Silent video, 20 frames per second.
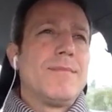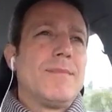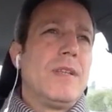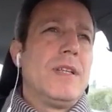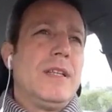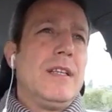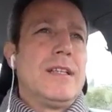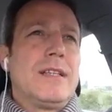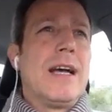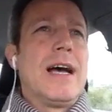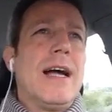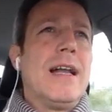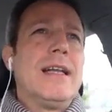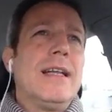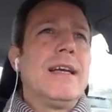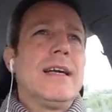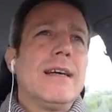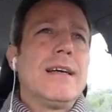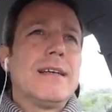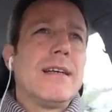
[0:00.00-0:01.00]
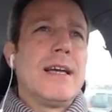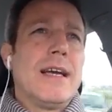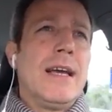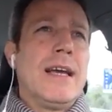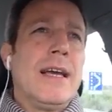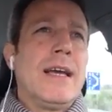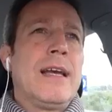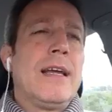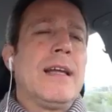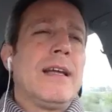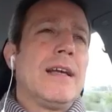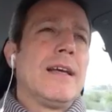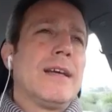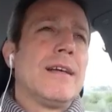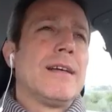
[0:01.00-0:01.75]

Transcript: in Italia e